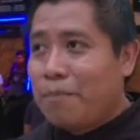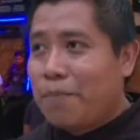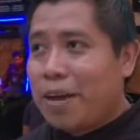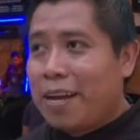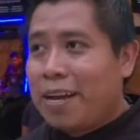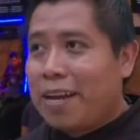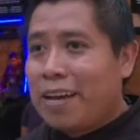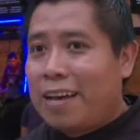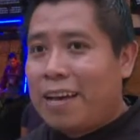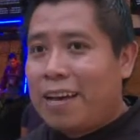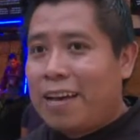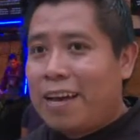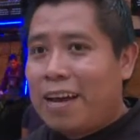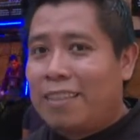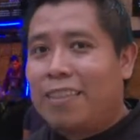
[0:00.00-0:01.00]

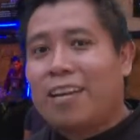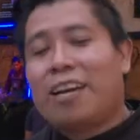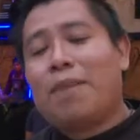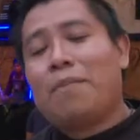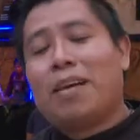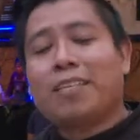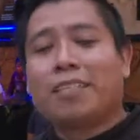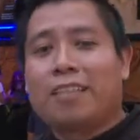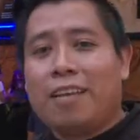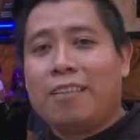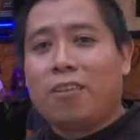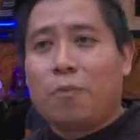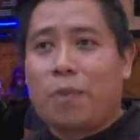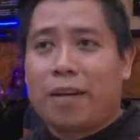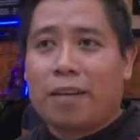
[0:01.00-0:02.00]
para atraer a más
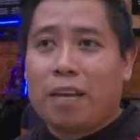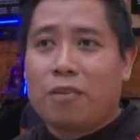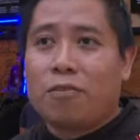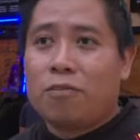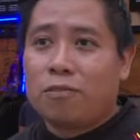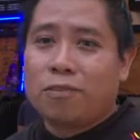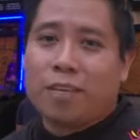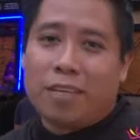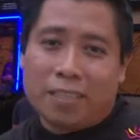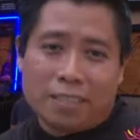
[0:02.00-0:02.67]
gente o para que conozcan